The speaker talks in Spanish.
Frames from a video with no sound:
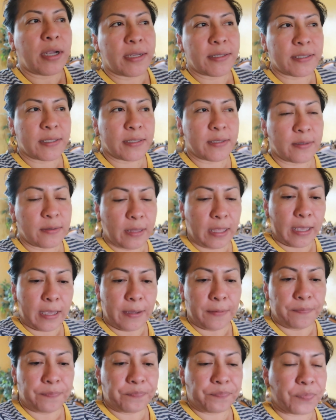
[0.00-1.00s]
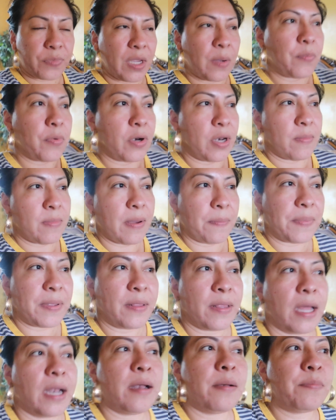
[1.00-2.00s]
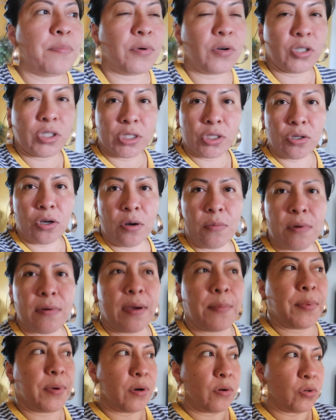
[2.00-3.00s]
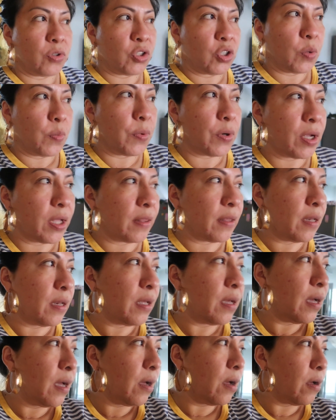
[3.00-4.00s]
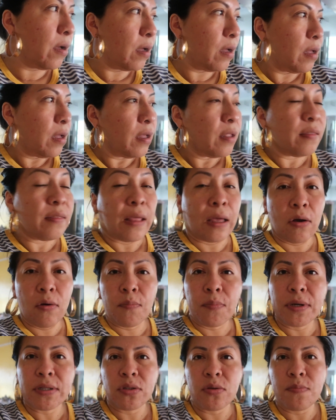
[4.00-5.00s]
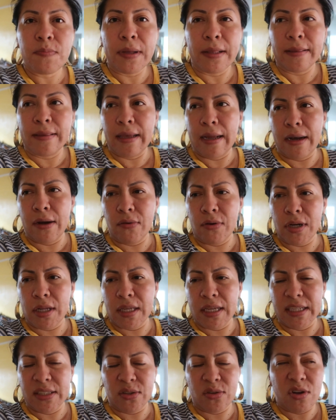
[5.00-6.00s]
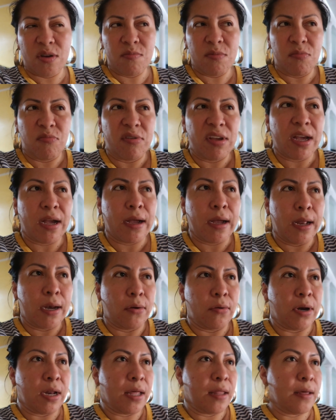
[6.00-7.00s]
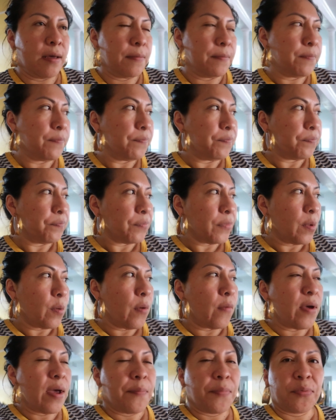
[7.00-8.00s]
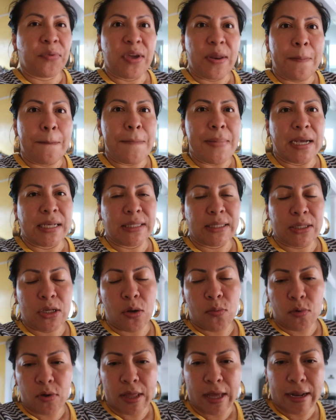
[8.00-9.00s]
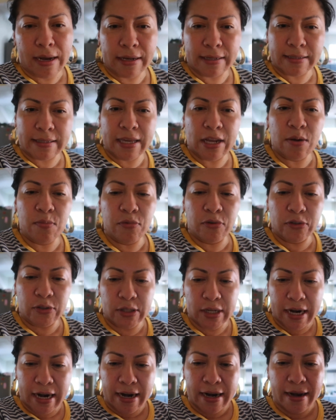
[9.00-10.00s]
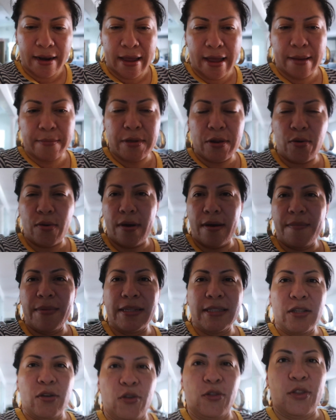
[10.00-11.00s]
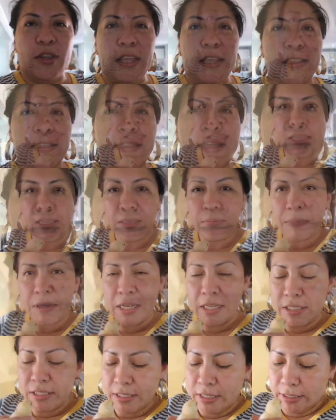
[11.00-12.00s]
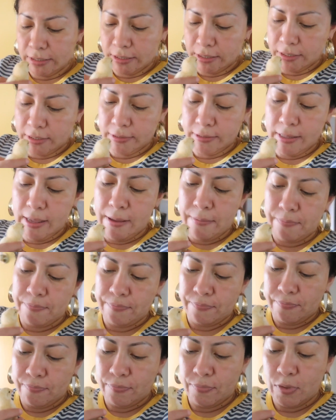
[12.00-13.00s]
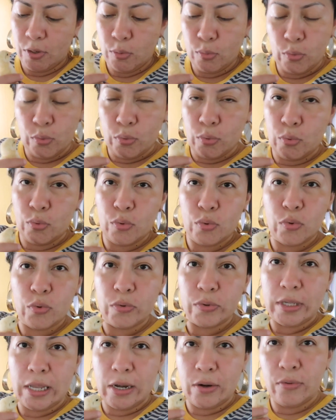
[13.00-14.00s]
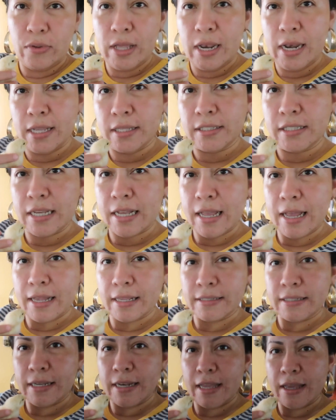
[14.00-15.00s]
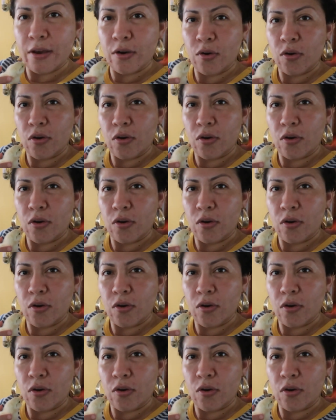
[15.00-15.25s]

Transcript: es este ponerme a pintar el Porsche solo me voy a poner un show porque tenía tengo pues un pantalón y ya estoy como muy acalorada me voy a poner más cómoda les quiero mostrar a mi nueva mascotita miren chicas aquí está saluda las chicas dile